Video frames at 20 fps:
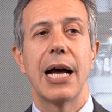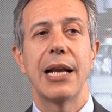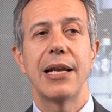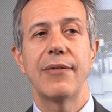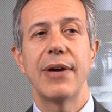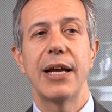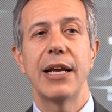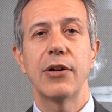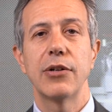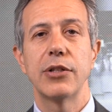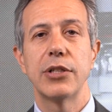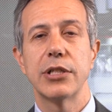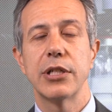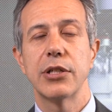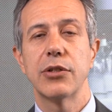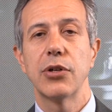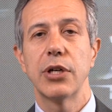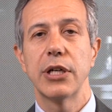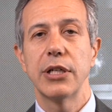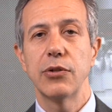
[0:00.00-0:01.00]
a livello di
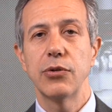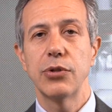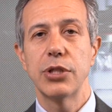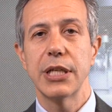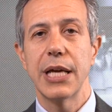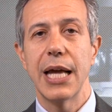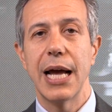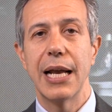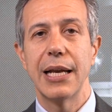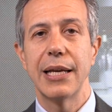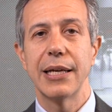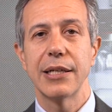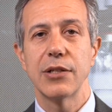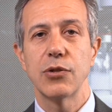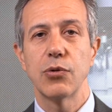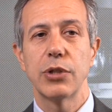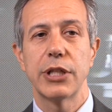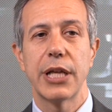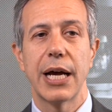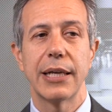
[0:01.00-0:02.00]
settore industriale
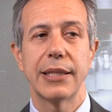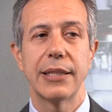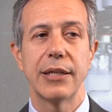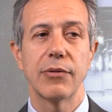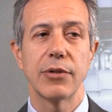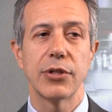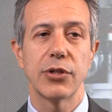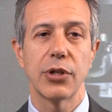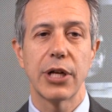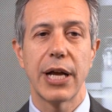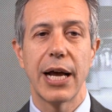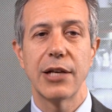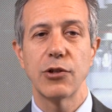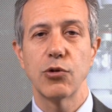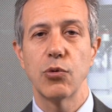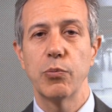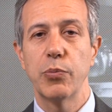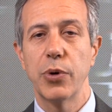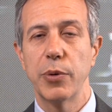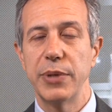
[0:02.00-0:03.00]
risultati in questo
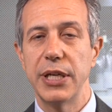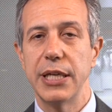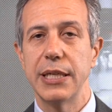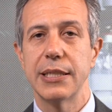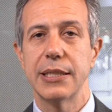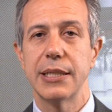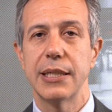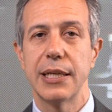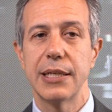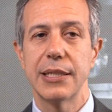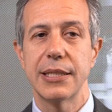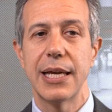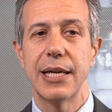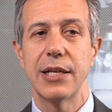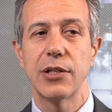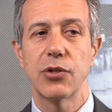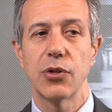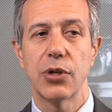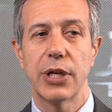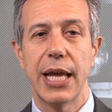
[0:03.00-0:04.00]
caso un po' misti, nel
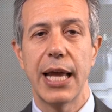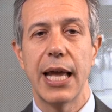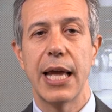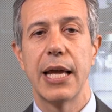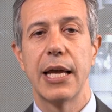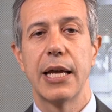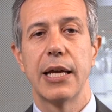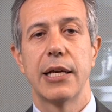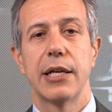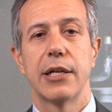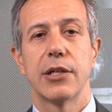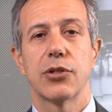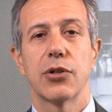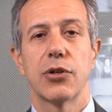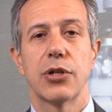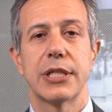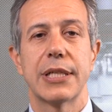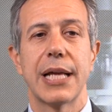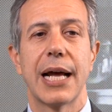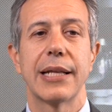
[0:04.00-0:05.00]
senso che
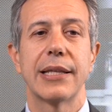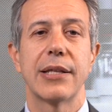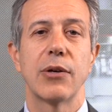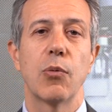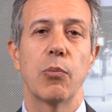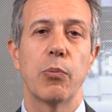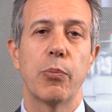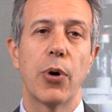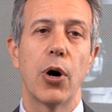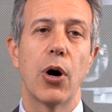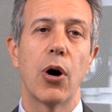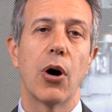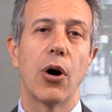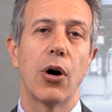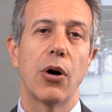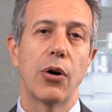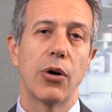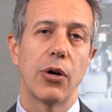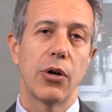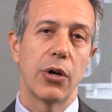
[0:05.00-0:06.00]
sono stati un
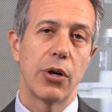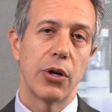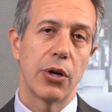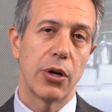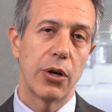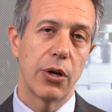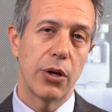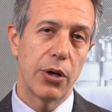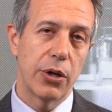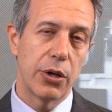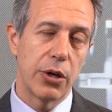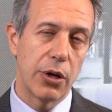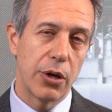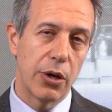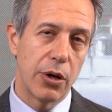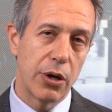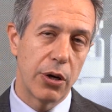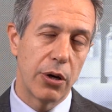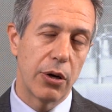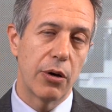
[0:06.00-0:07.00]
po'
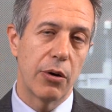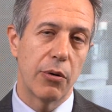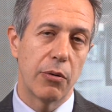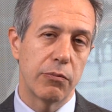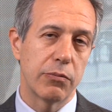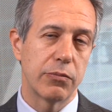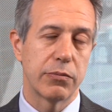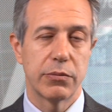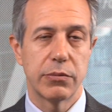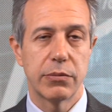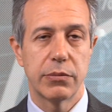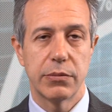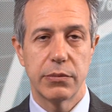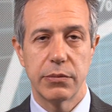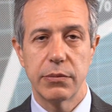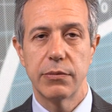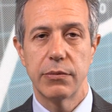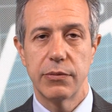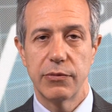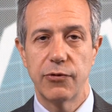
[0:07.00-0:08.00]
eh,
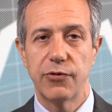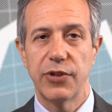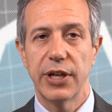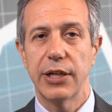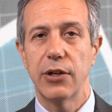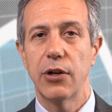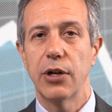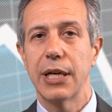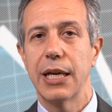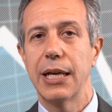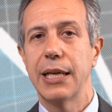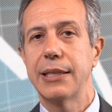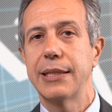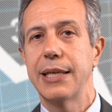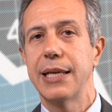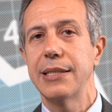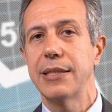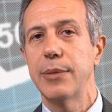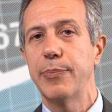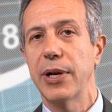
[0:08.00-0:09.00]
inferiori alle
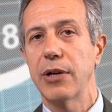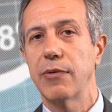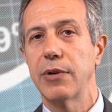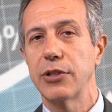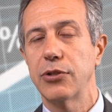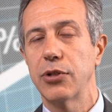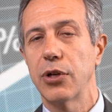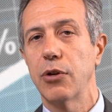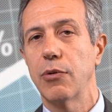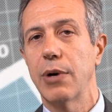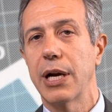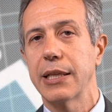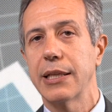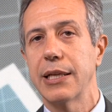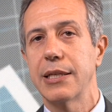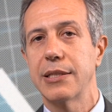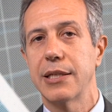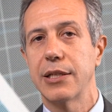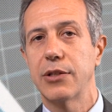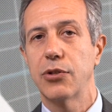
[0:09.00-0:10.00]
attese per quanto
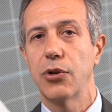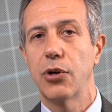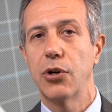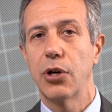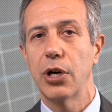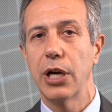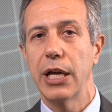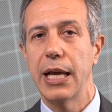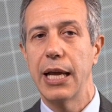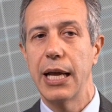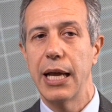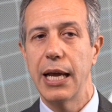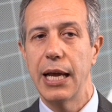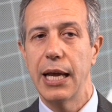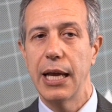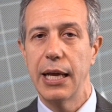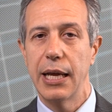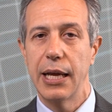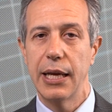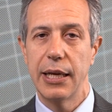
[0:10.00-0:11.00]
riguarda il settore
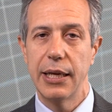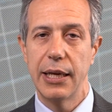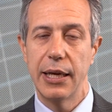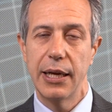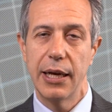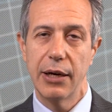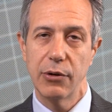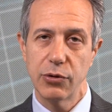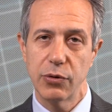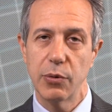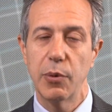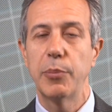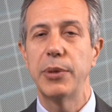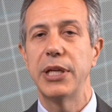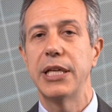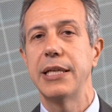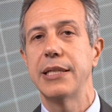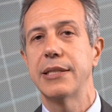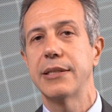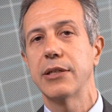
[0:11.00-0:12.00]
eh,
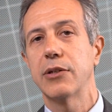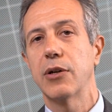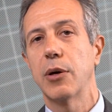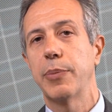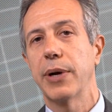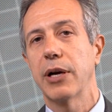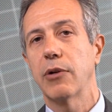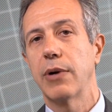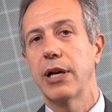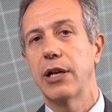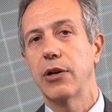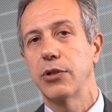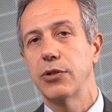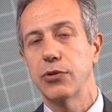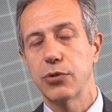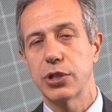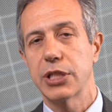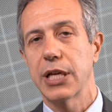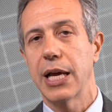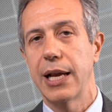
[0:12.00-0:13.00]
automobilistico per quello
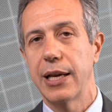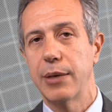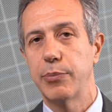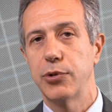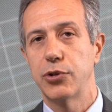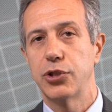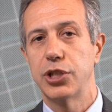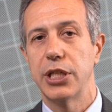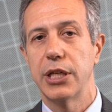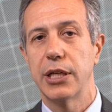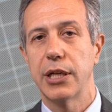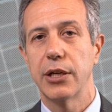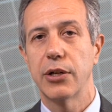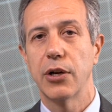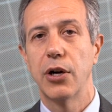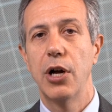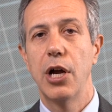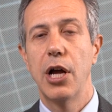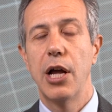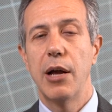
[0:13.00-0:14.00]
industriale più
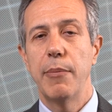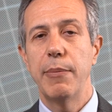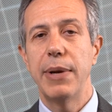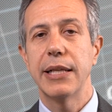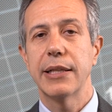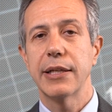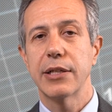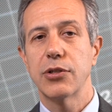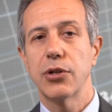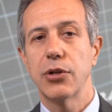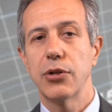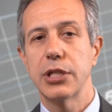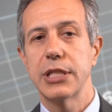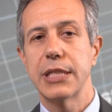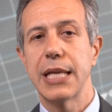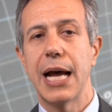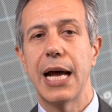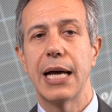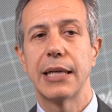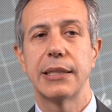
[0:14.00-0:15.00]
ciclico, mentre sono
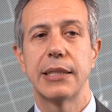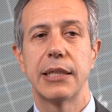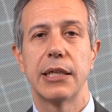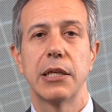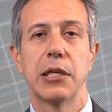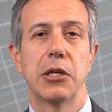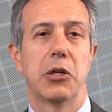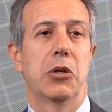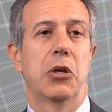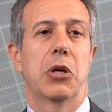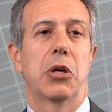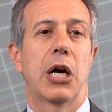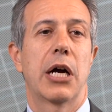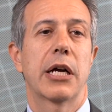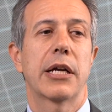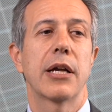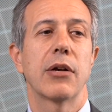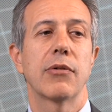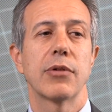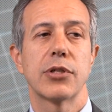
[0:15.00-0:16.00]
stati
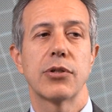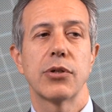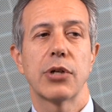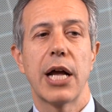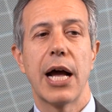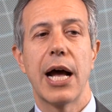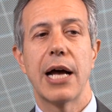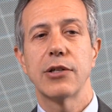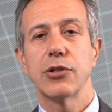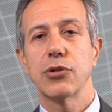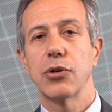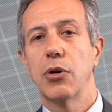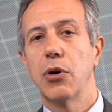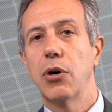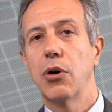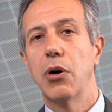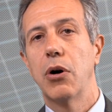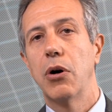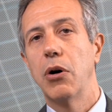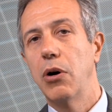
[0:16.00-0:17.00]
anche in questo
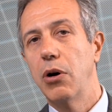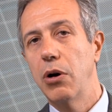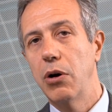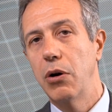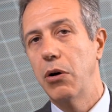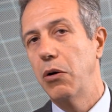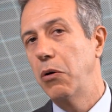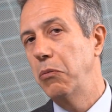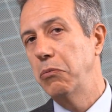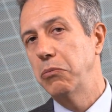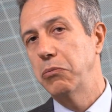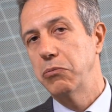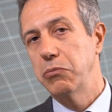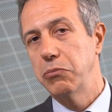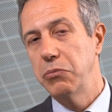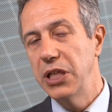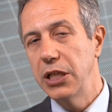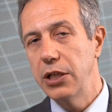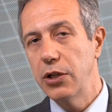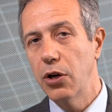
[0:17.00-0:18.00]
caso eh,
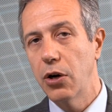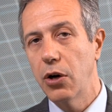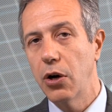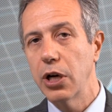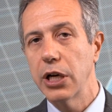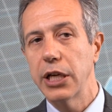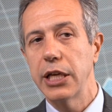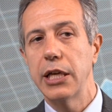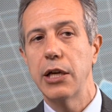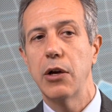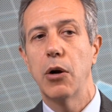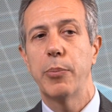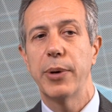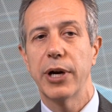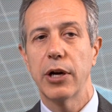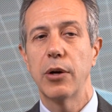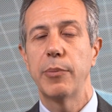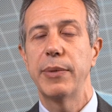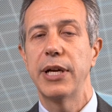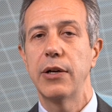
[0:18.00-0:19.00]
migliori o
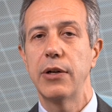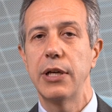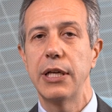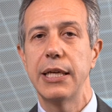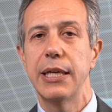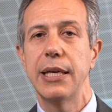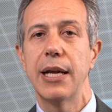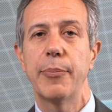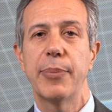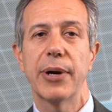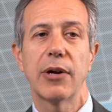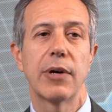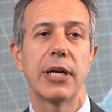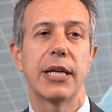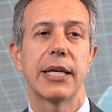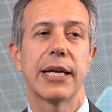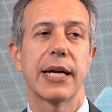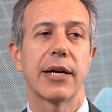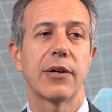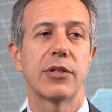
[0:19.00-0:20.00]
perlomeno in linea per
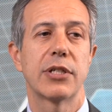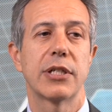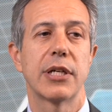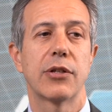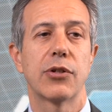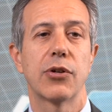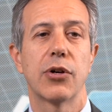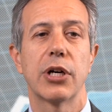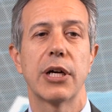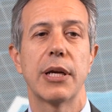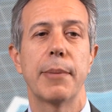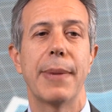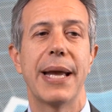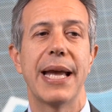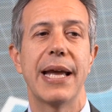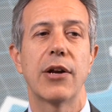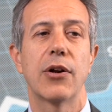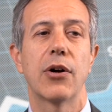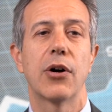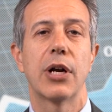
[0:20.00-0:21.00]
quelli che erano i settori
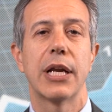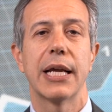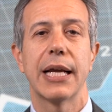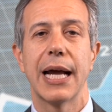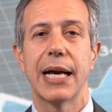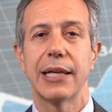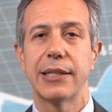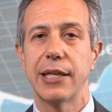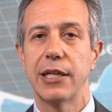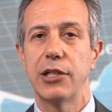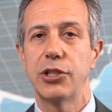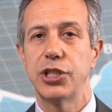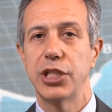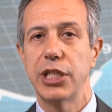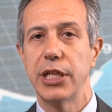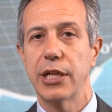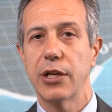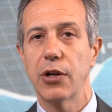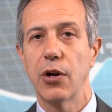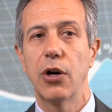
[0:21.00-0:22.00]
meno legati al
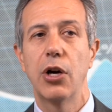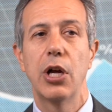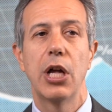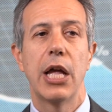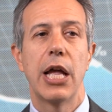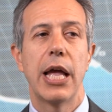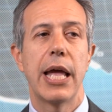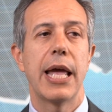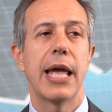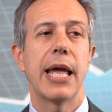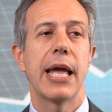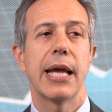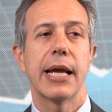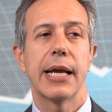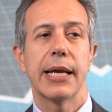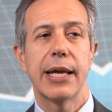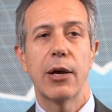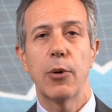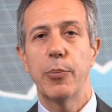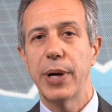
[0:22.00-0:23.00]
ciclo
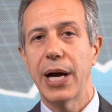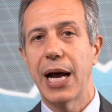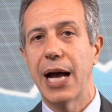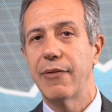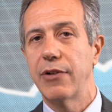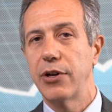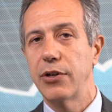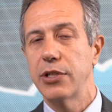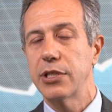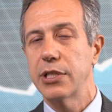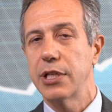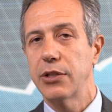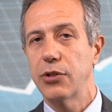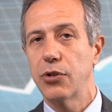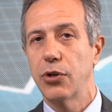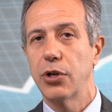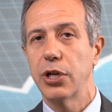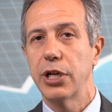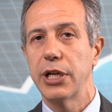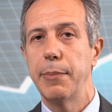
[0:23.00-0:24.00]
e che operavano in
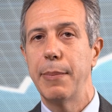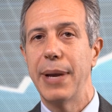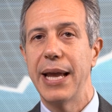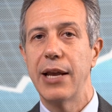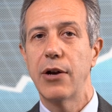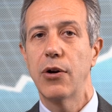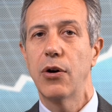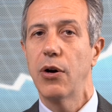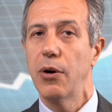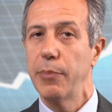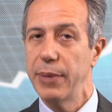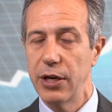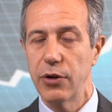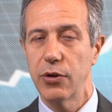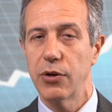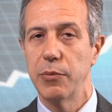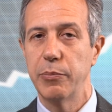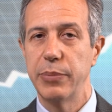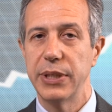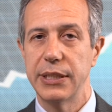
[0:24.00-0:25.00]
settori meno,
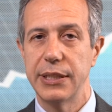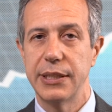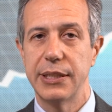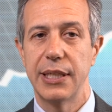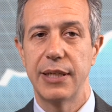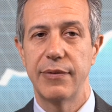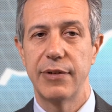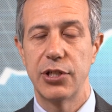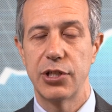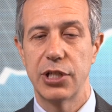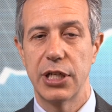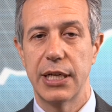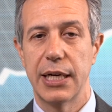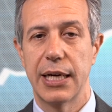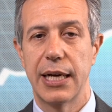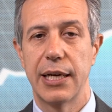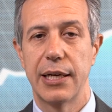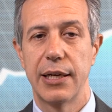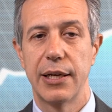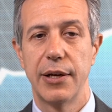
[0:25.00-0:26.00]
meno competitivi in
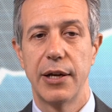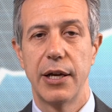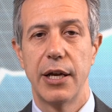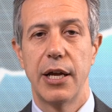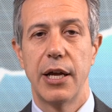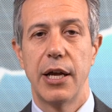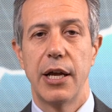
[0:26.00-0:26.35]
generale.